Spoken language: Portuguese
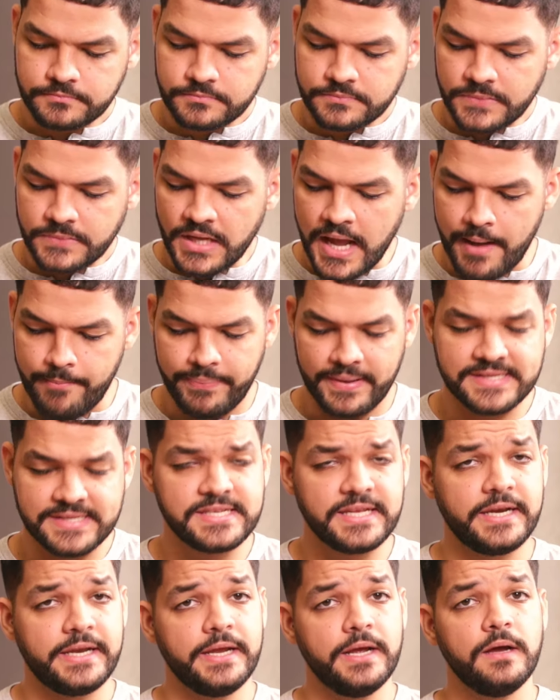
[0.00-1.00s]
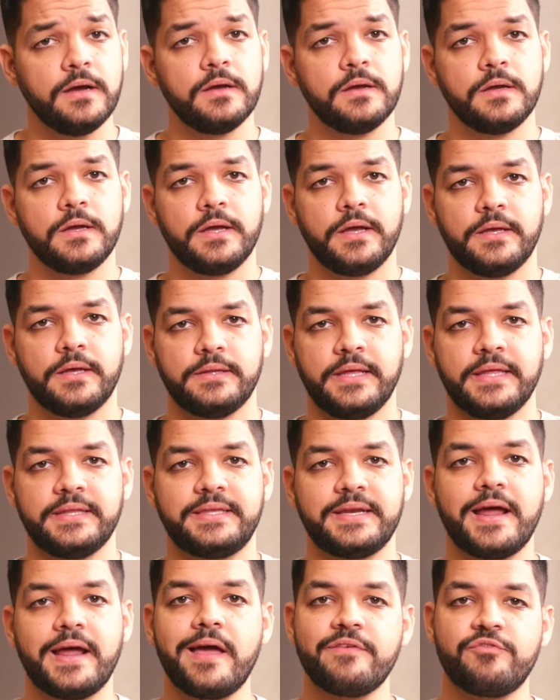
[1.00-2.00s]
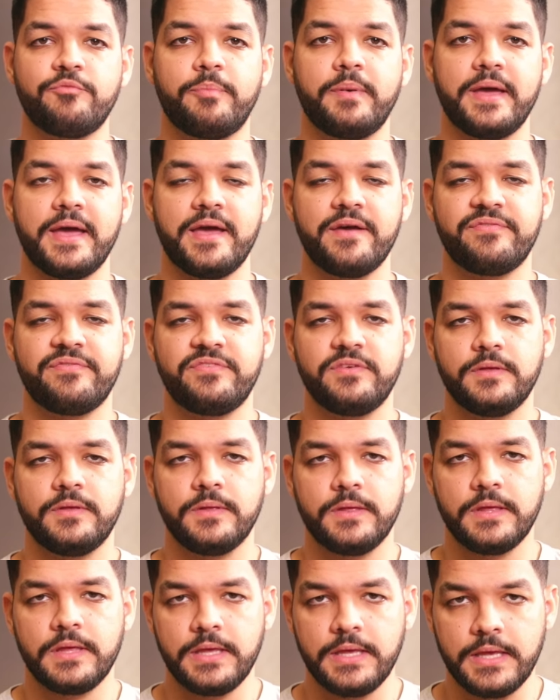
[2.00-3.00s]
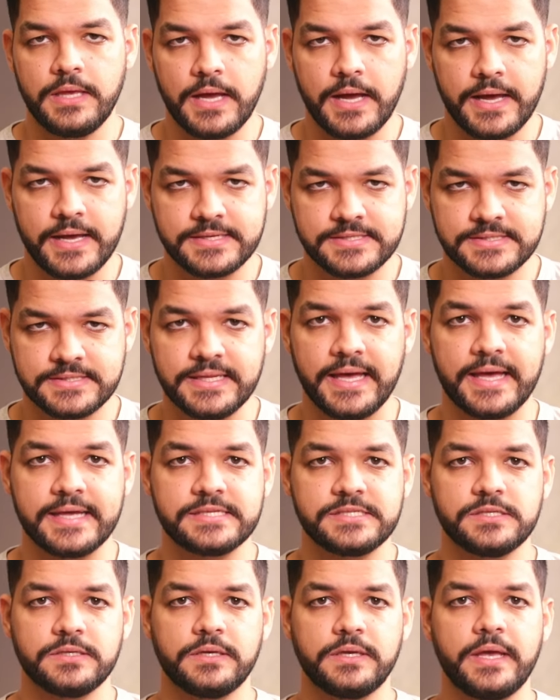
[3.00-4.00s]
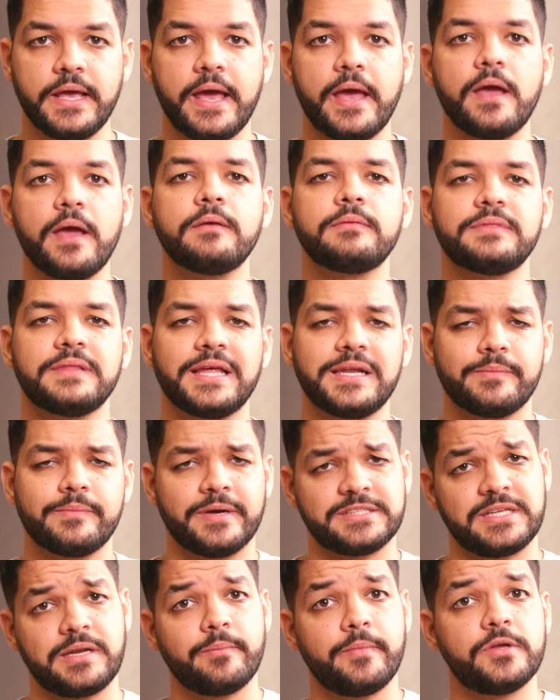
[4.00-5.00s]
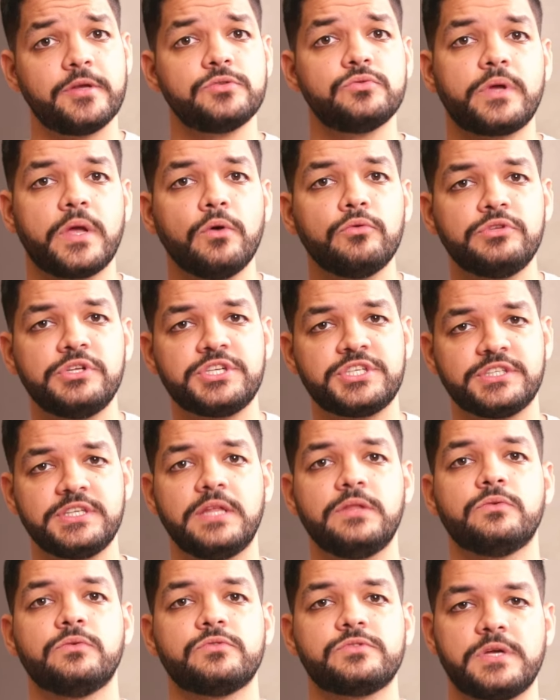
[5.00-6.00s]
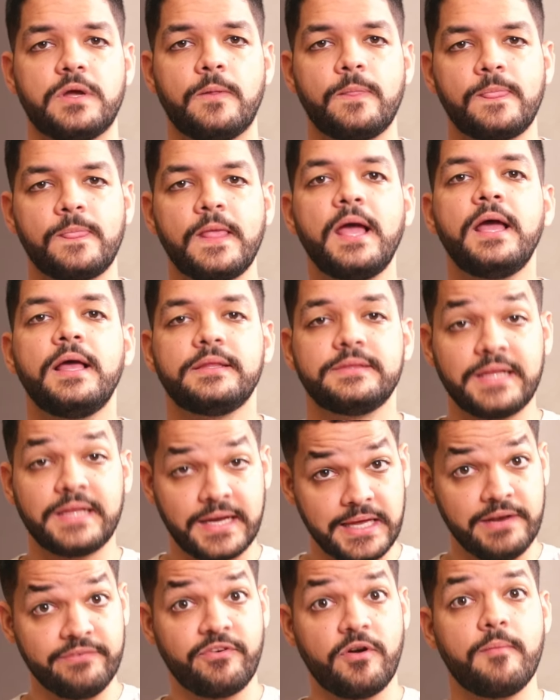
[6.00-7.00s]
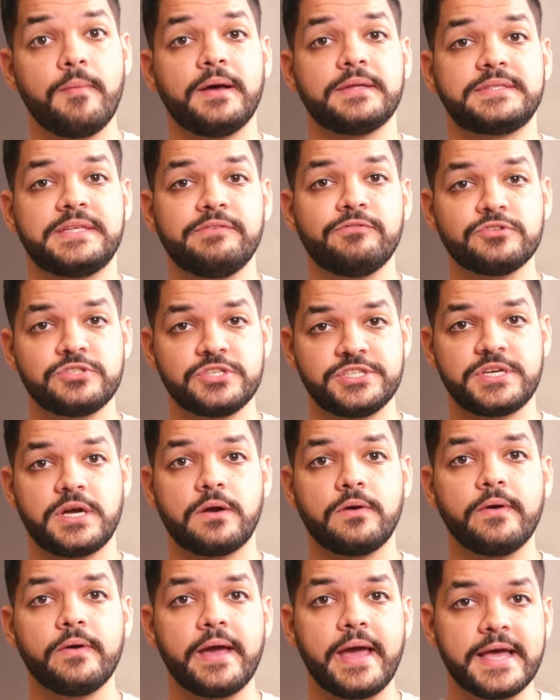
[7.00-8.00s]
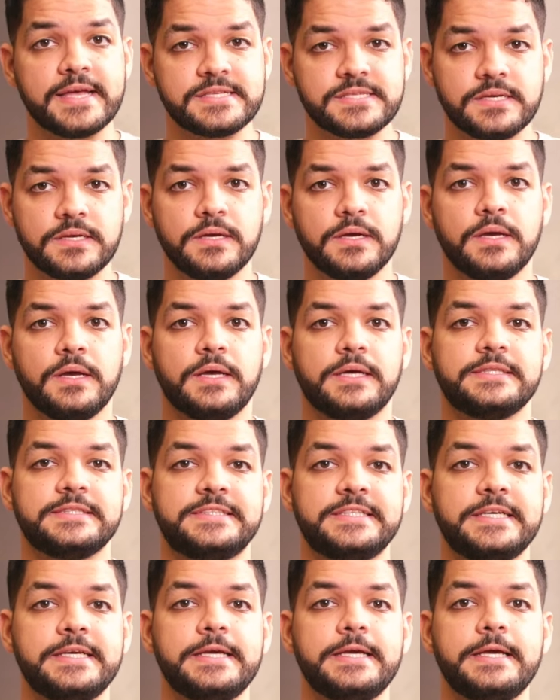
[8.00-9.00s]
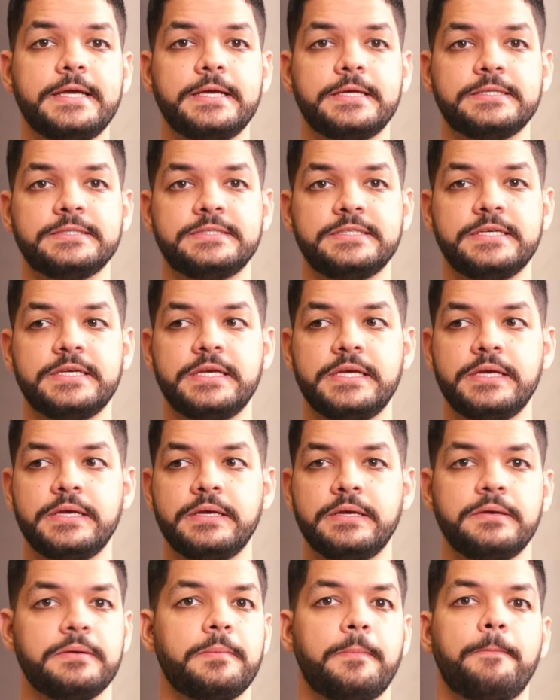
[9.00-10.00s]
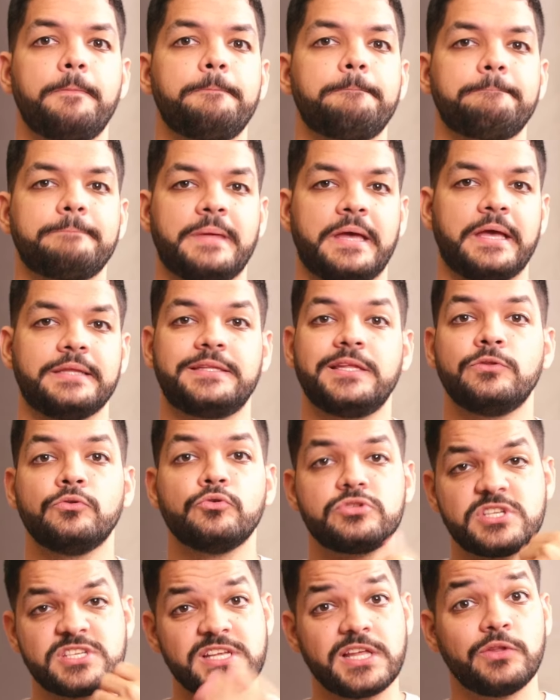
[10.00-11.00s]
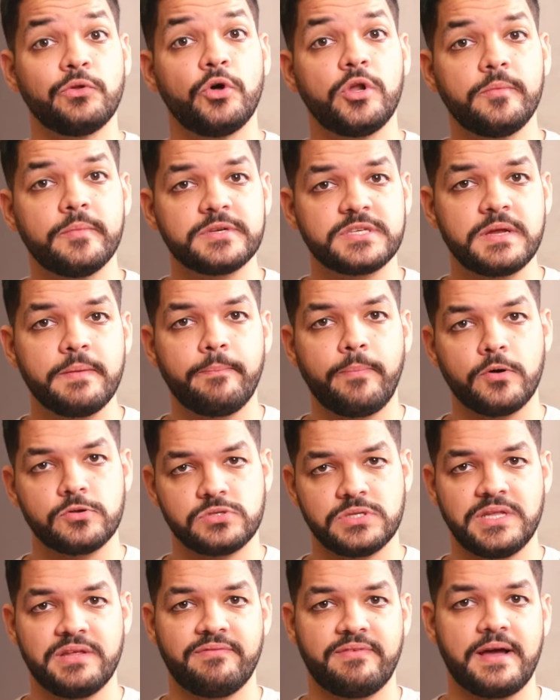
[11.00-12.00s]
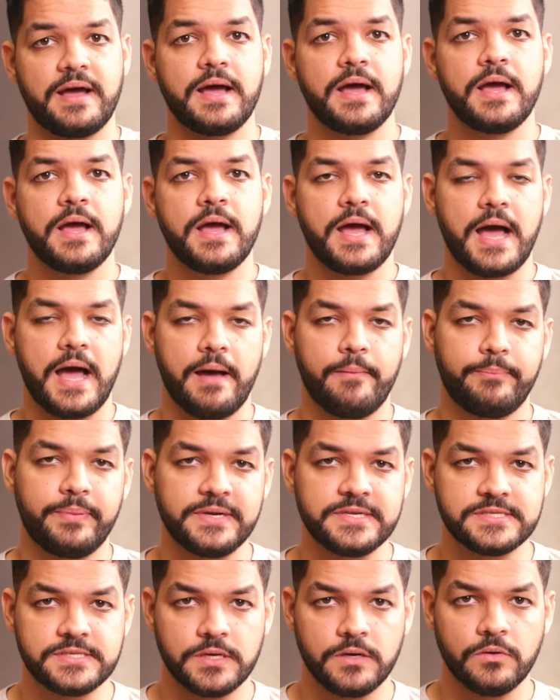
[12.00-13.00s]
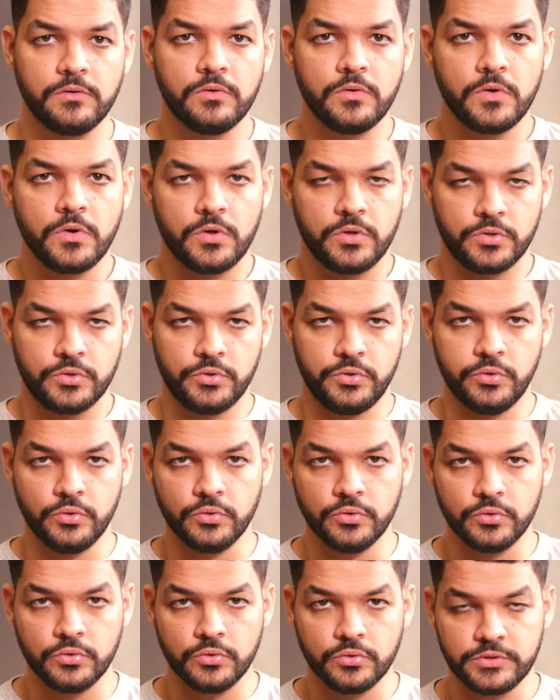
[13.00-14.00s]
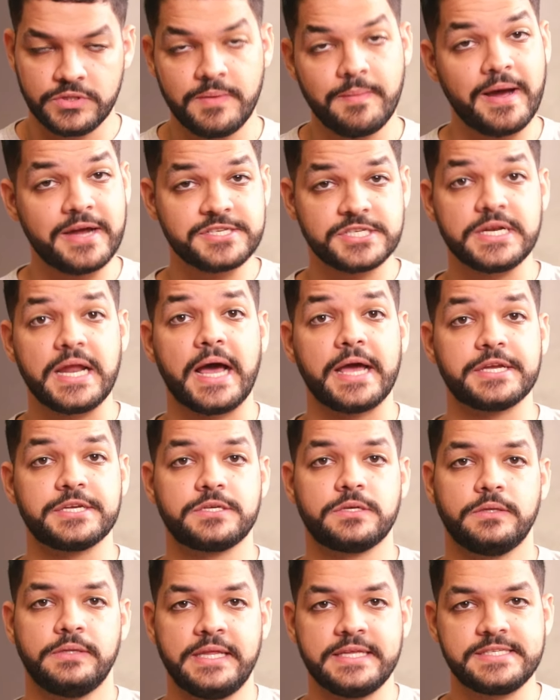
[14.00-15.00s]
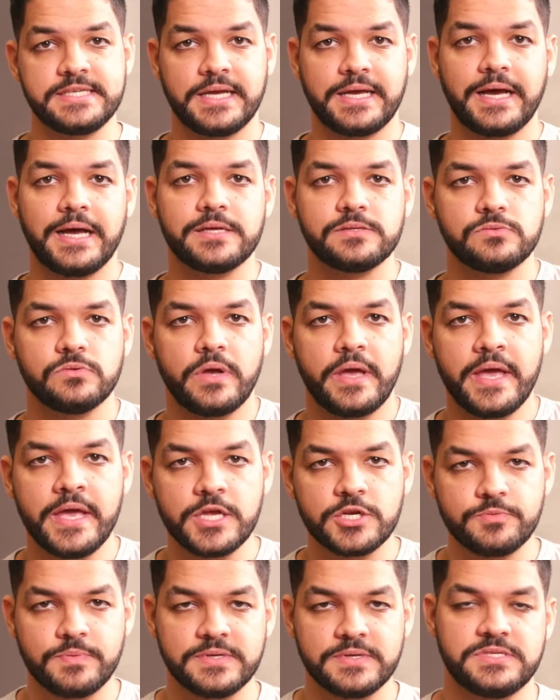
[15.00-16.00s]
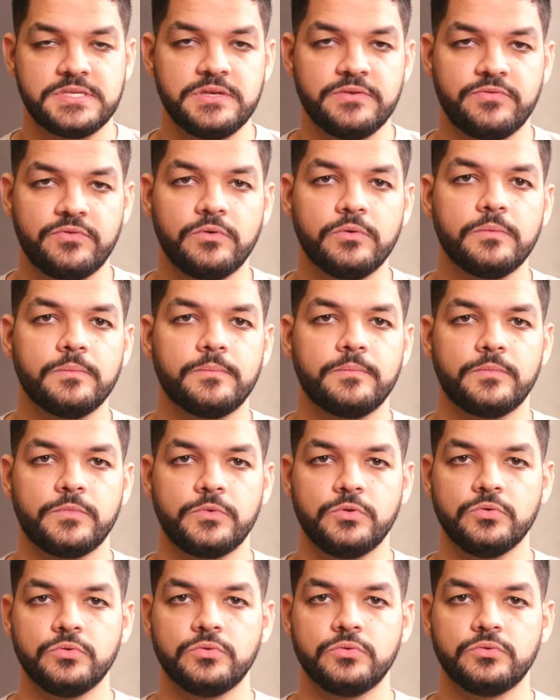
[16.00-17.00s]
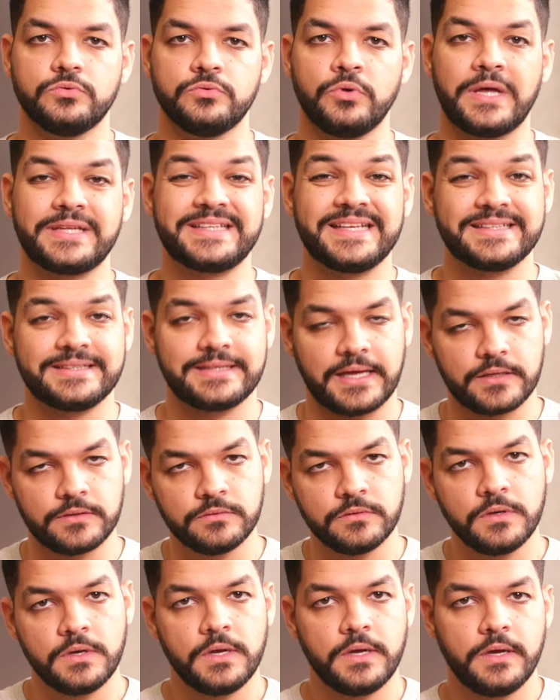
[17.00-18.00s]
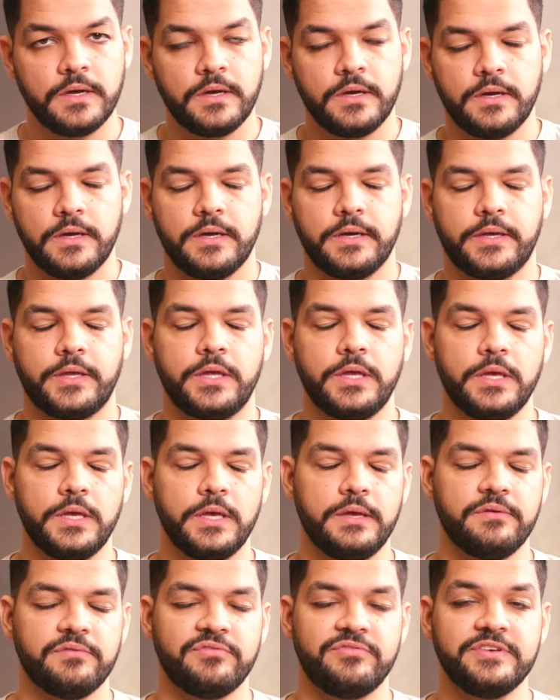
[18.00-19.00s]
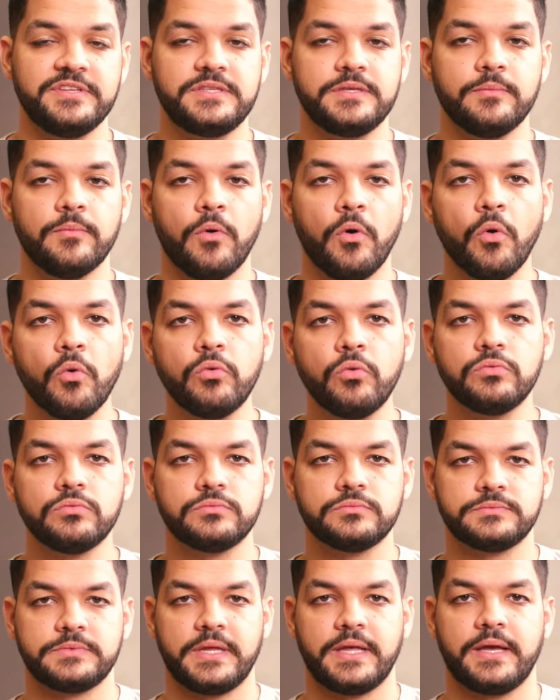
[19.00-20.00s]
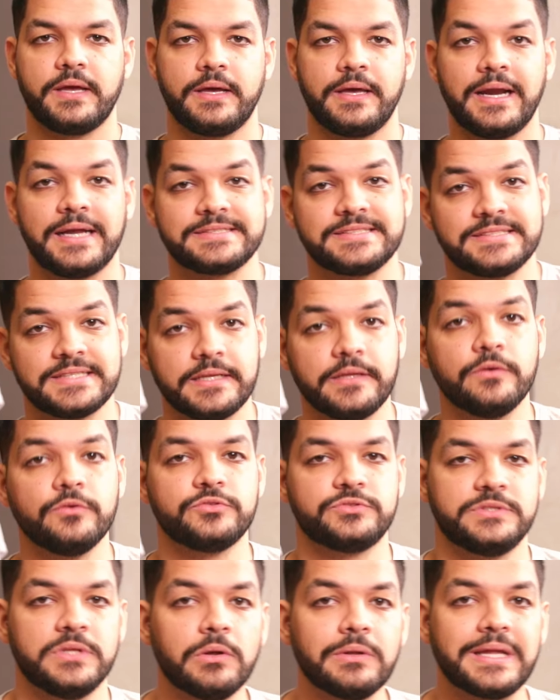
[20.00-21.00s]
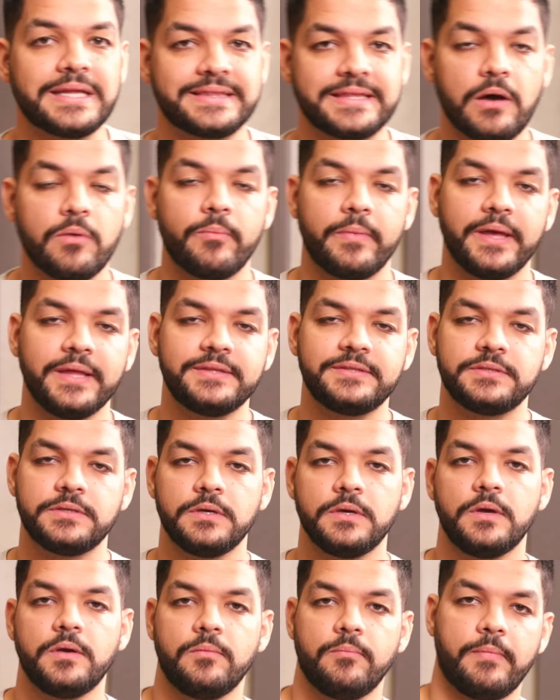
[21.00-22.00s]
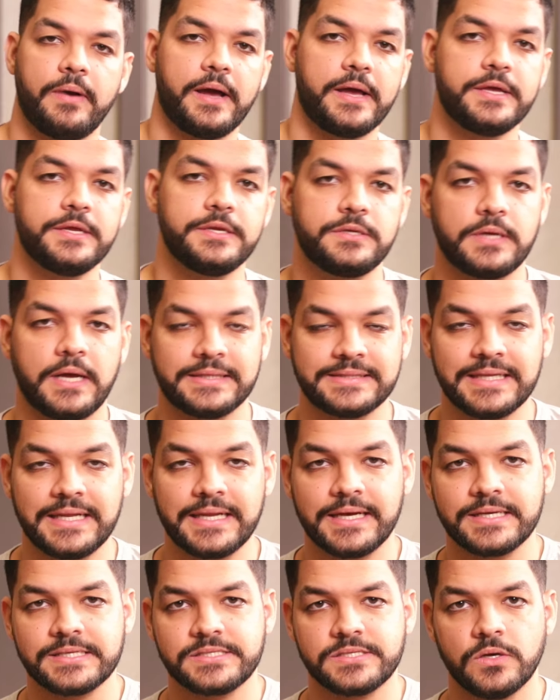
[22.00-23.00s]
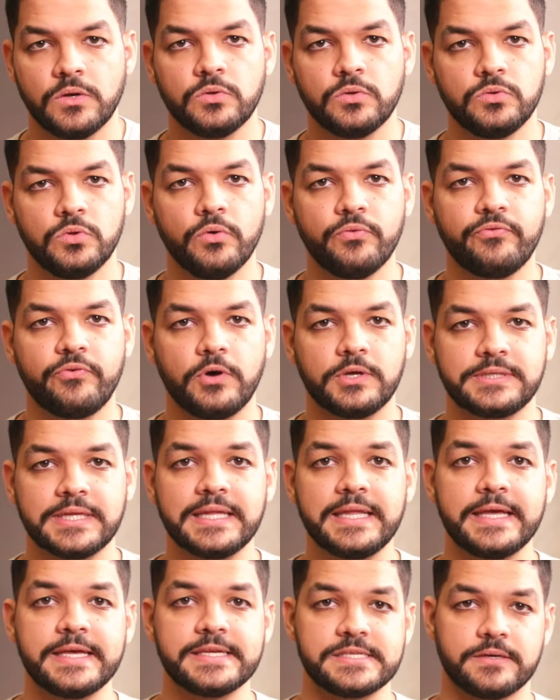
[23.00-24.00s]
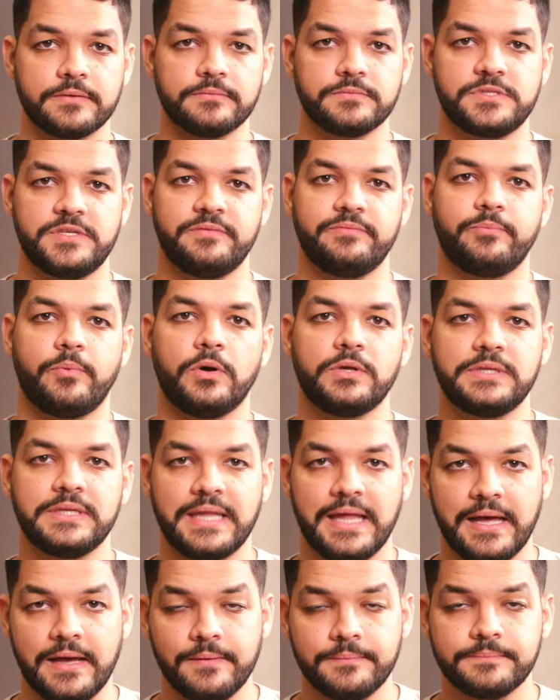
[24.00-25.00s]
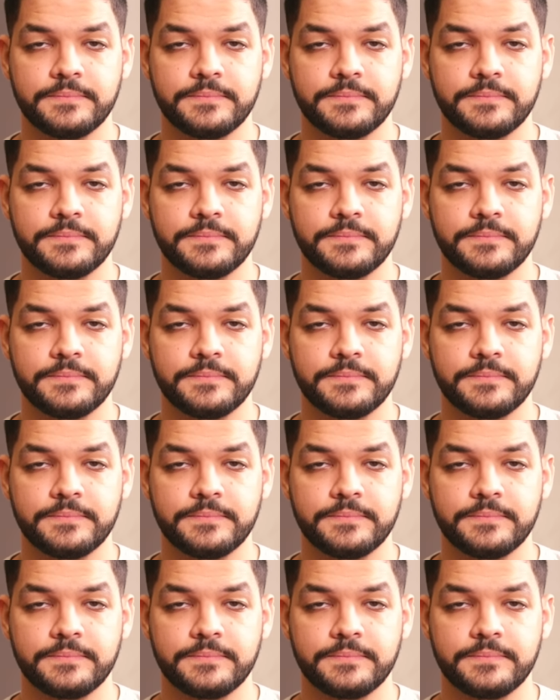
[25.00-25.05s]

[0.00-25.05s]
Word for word: a parceria entre a FPF e a SDS, que é nada mais nada menos do que o Disque Denúncia, daquele formato que você já conhece de, de é, denúncias anônimas que possam levar à prisão do, de marginais, nesse caso em específico do, do atentado que vitimou, né, graças a Deus, não letalmente, mas a delegação do Fortaleza. Você pode ir lá